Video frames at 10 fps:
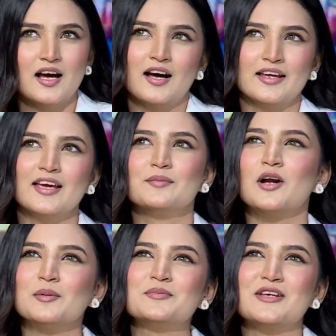हाँ एक
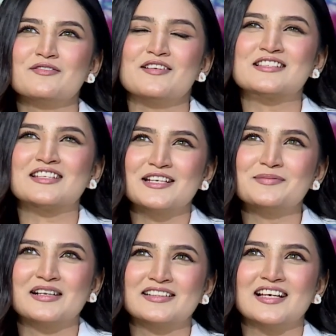प्रॉब्लम ये फेस करनी
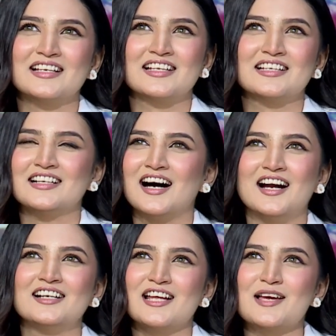पड़ती है कि
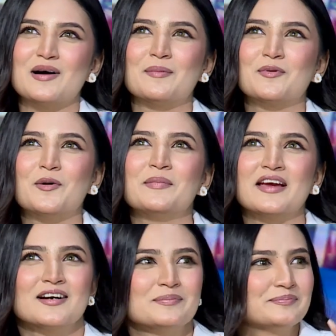हर टाइम आपको
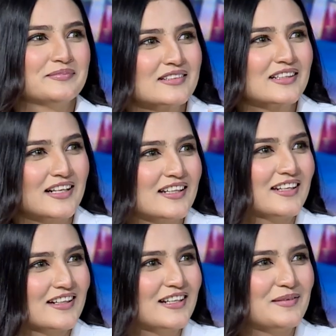मेकअप करके
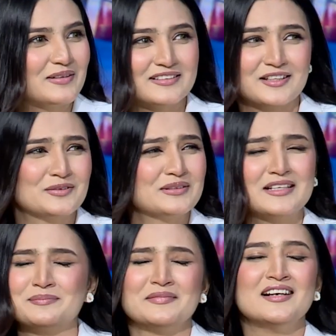रखना पड़ता है तो
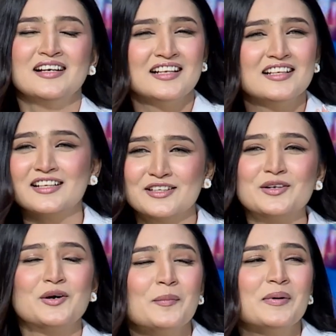ये
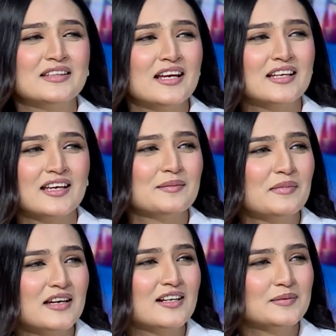लड़कियों को पता है कि
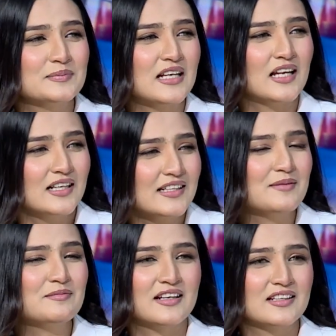मेकअप ज़्यादा
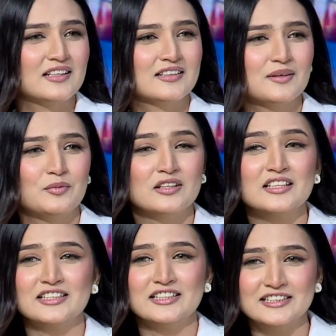टाइम करके रखना बहुत
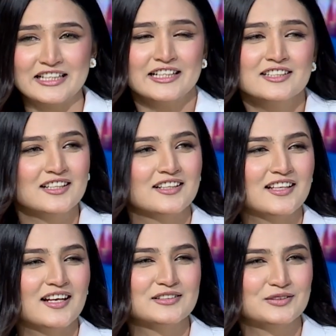इरिटेट
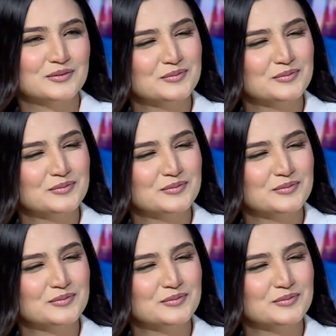करता है सो